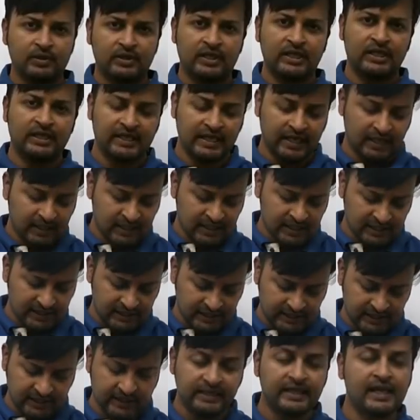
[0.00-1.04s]
प्लॉट की क्या
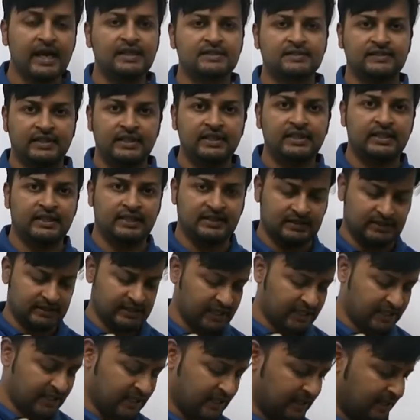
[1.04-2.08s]
कहानी है क्या सीन
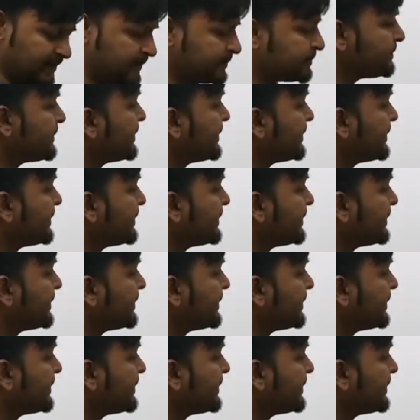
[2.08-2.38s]
है देखिए